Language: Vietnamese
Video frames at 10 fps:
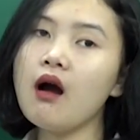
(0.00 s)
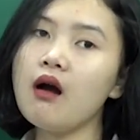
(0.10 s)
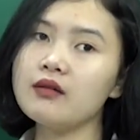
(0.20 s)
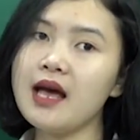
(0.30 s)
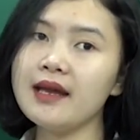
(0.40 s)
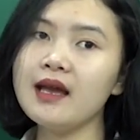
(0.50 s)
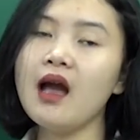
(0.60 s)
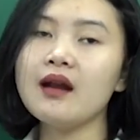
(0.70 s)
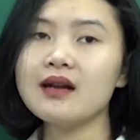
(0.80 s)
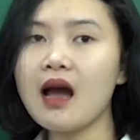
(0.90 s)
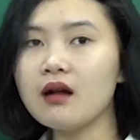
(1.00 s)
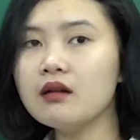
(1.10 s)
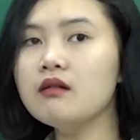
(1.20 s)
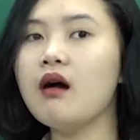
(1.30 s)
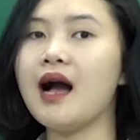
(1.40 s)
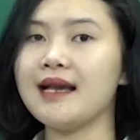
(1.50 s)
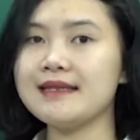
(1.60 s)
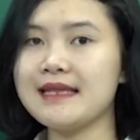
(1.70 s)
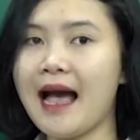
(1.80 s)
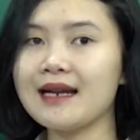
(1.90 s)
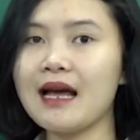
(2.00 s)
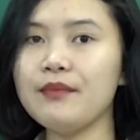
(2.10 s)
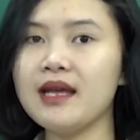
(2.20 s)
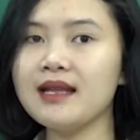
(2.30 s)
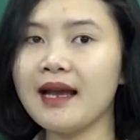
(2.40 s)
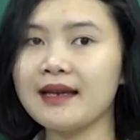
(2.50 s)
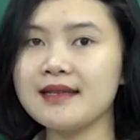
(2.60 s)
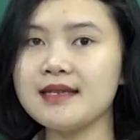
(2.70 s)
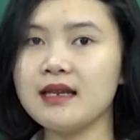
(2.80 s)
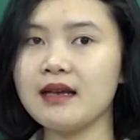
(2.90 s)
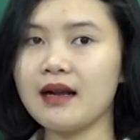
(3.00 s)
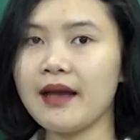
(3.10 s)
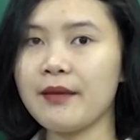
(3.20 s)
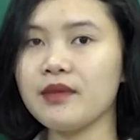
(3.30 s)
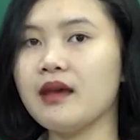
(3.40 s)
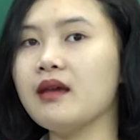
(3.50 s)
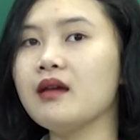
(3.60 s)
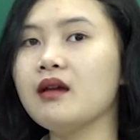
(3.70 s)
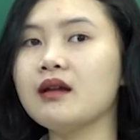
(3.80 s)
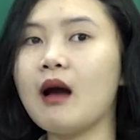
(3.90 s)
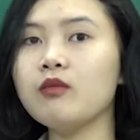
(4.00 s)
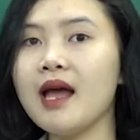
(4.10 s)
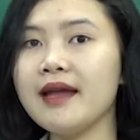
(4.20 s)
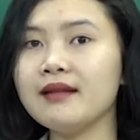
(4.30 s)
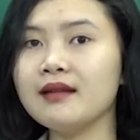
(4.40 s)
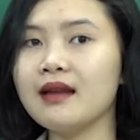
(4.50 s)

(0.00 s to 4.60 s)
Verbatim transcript: Ở đây năng lượng ánh sáng đã biến thành cái gì các em nhỉ? Nóng lên.